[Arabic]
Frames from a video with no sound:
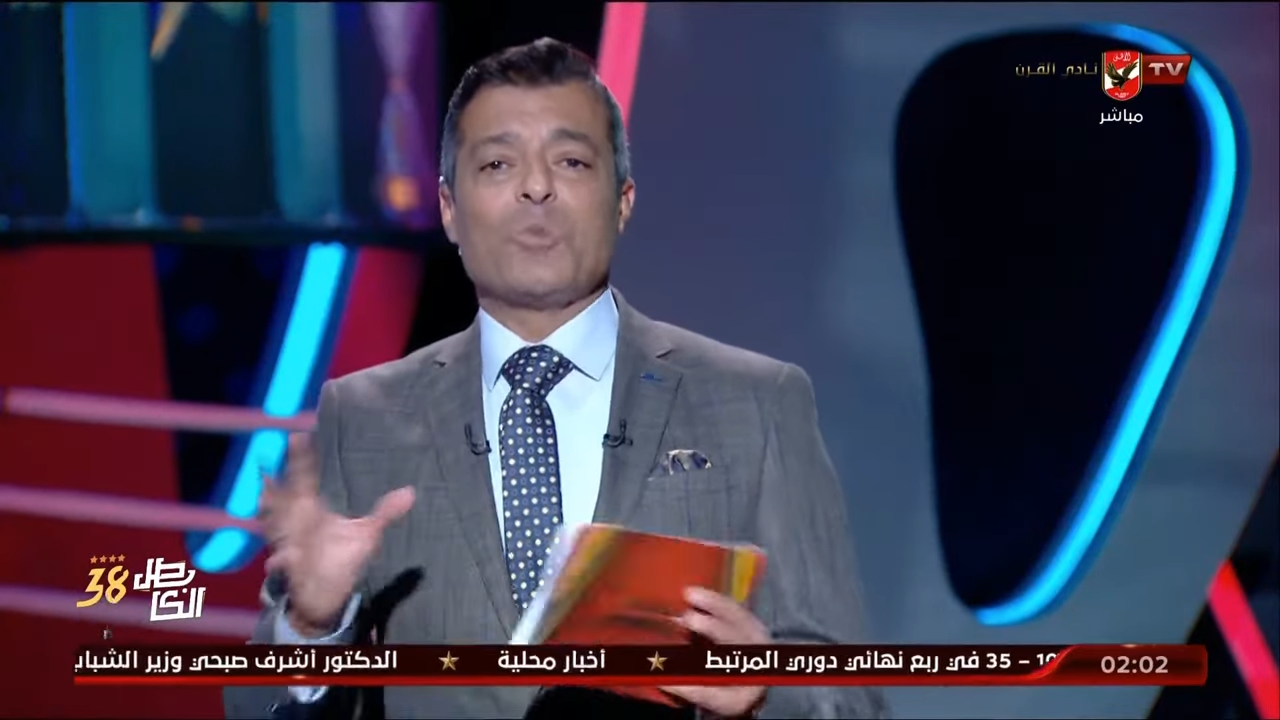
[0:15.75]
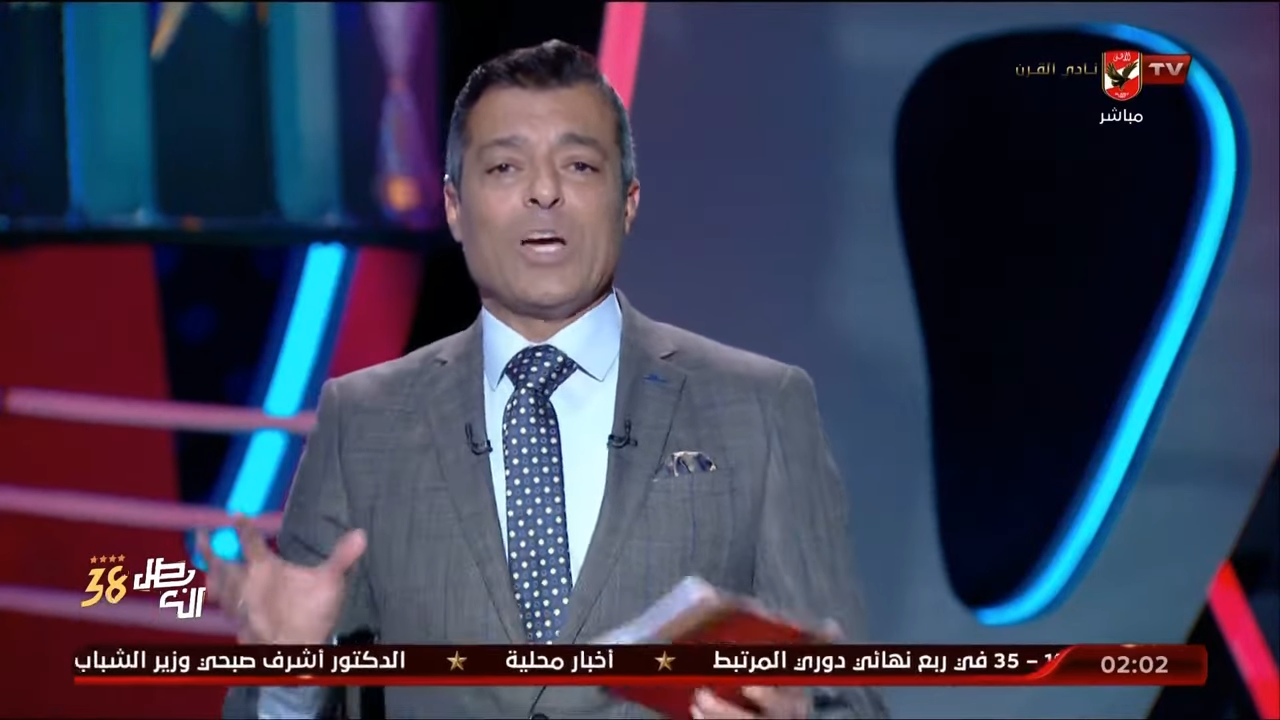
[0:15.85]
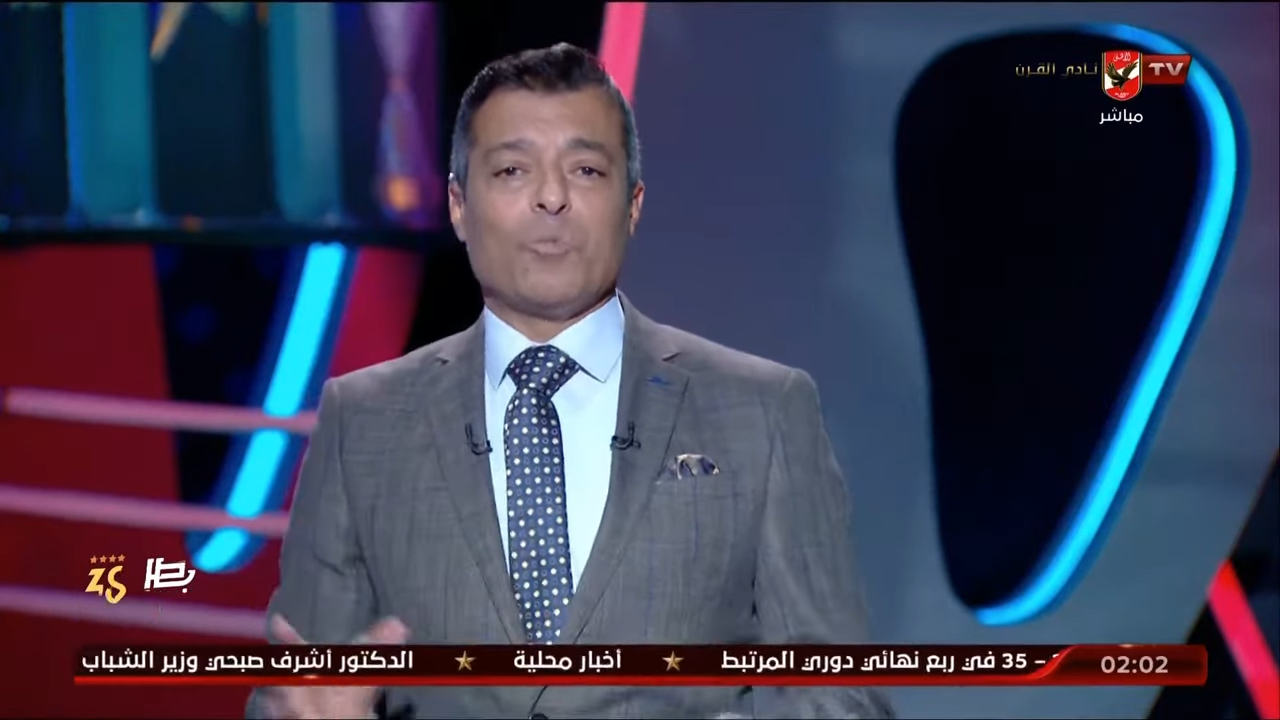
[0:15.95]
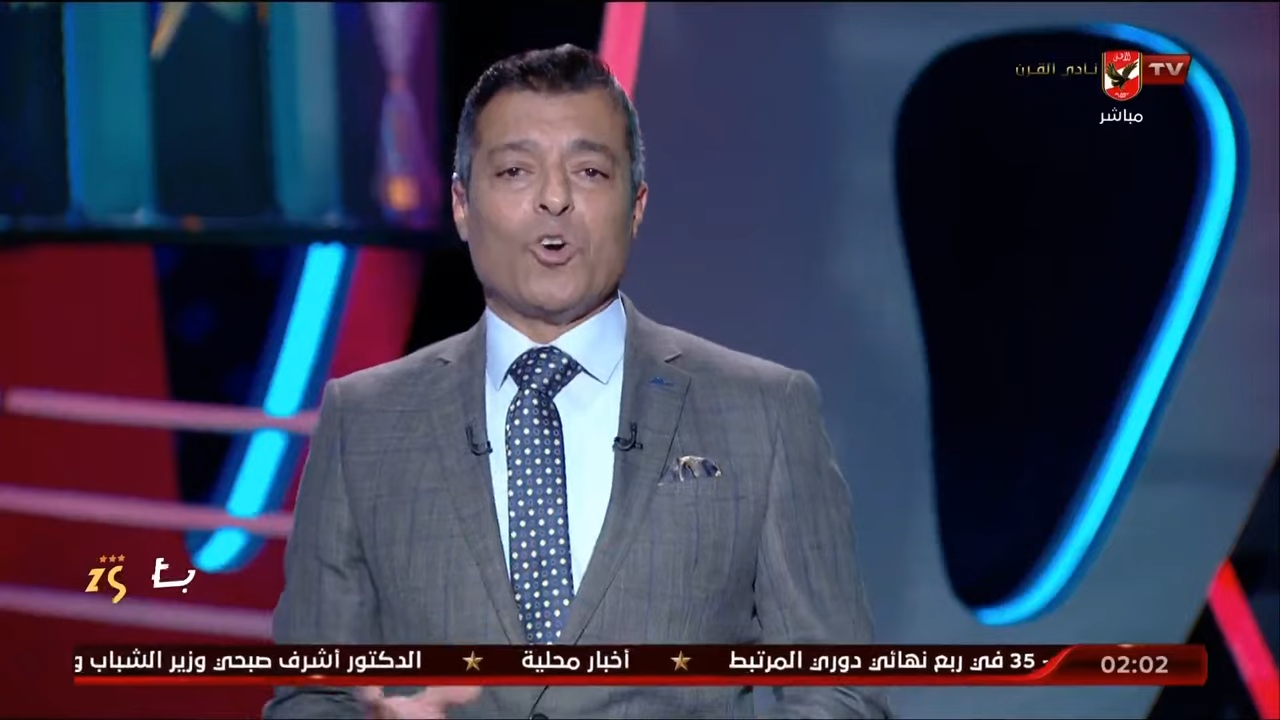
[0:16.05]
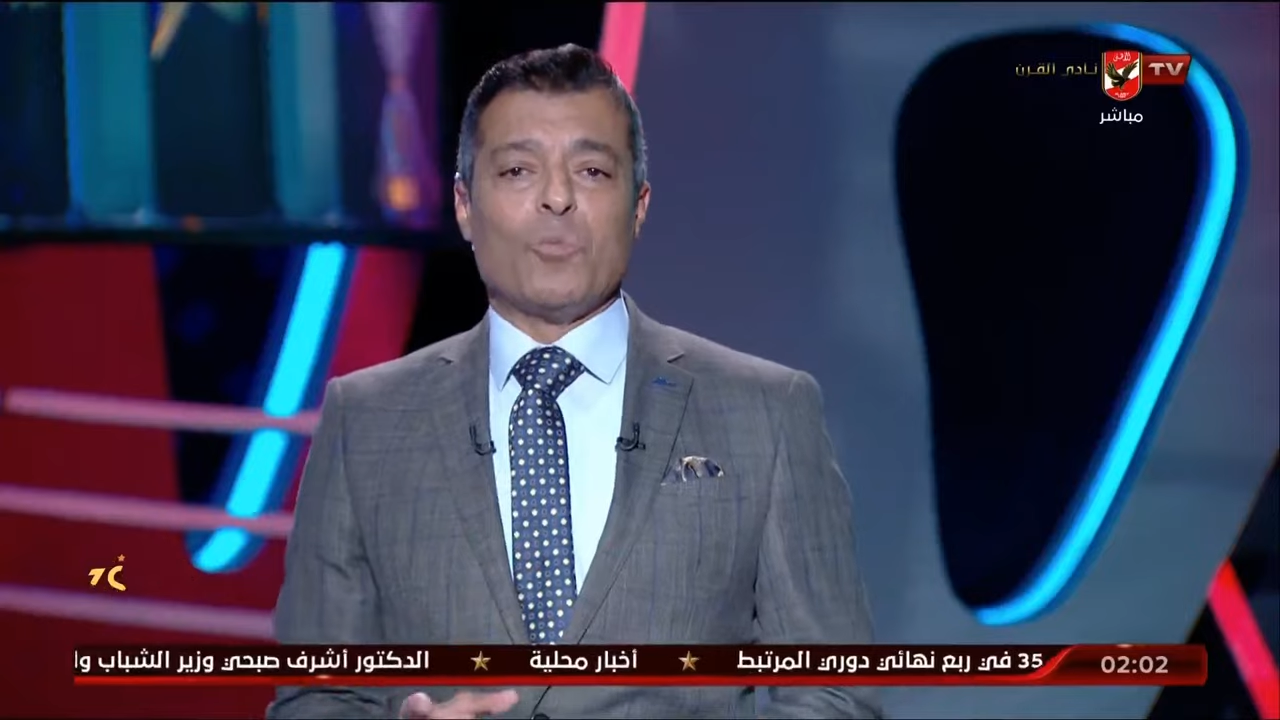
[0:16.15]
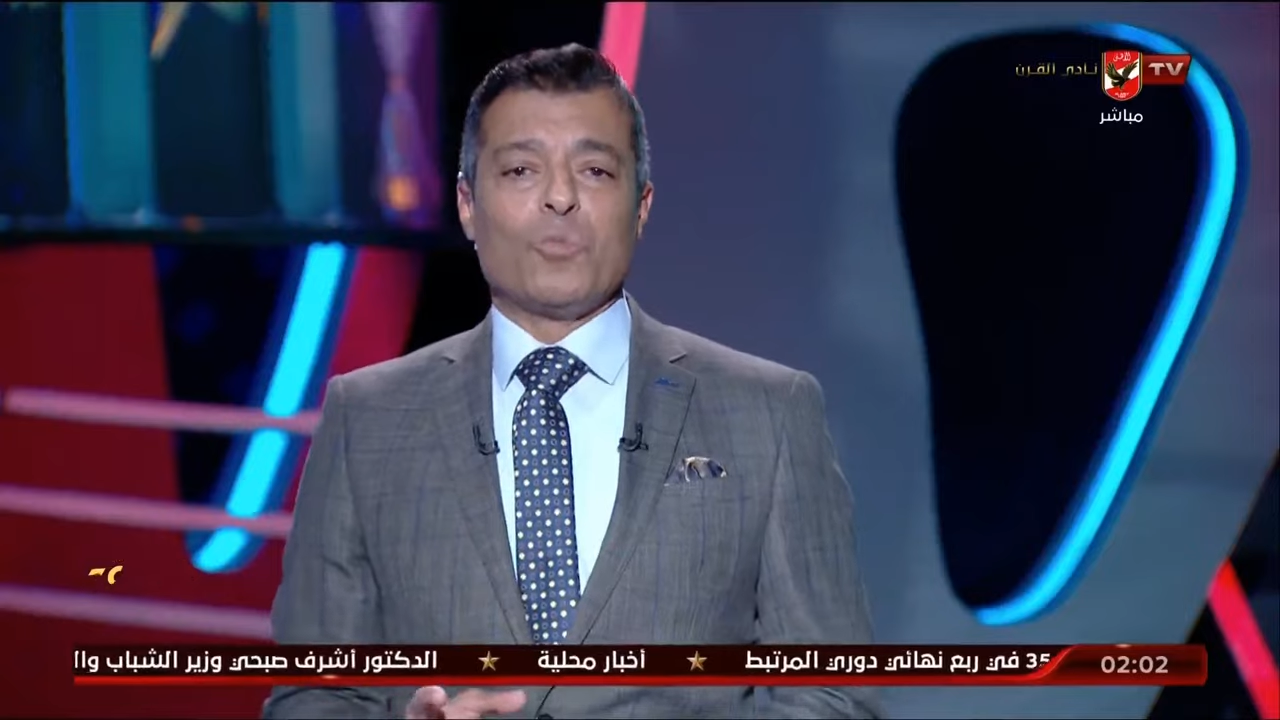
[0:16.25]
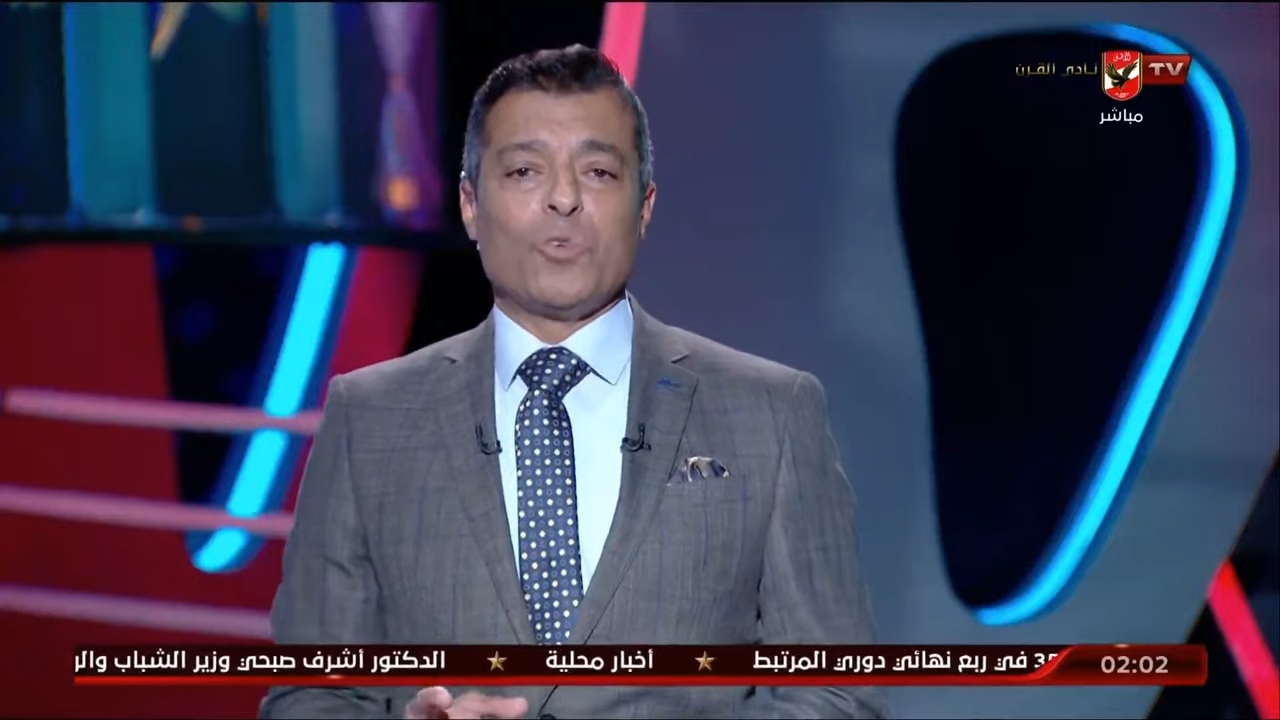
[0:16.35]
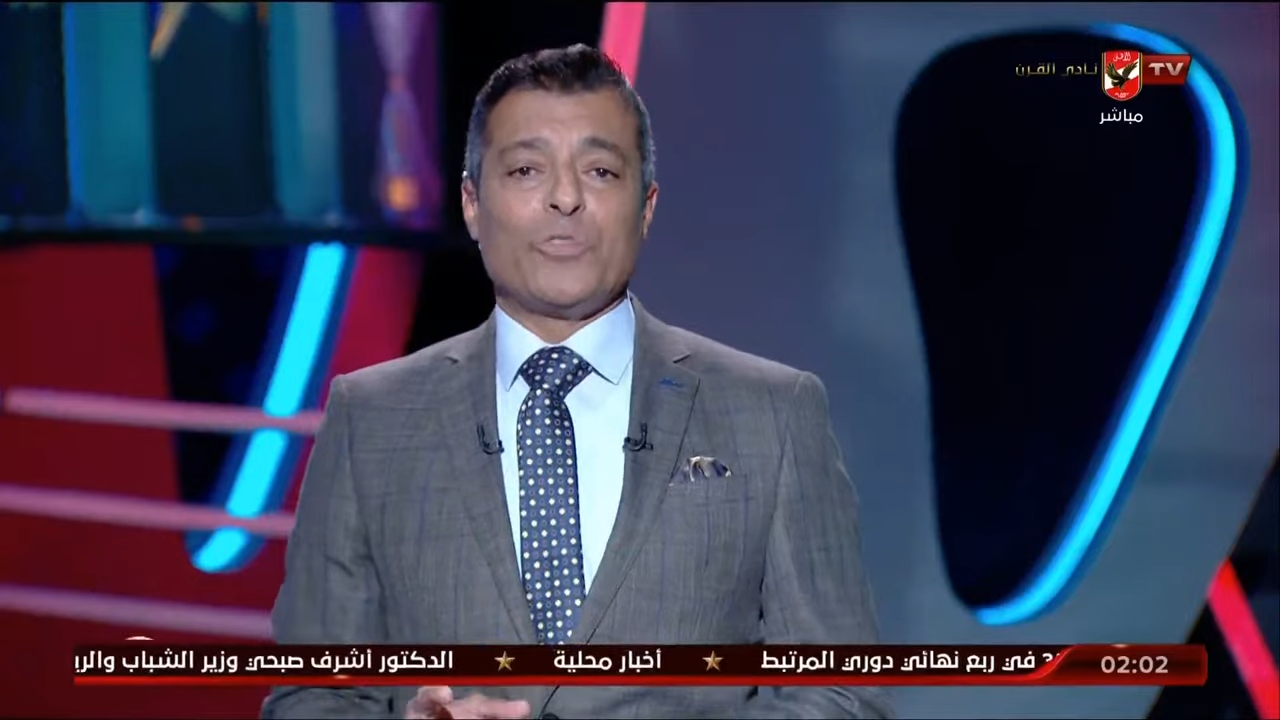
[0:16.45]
لعبهم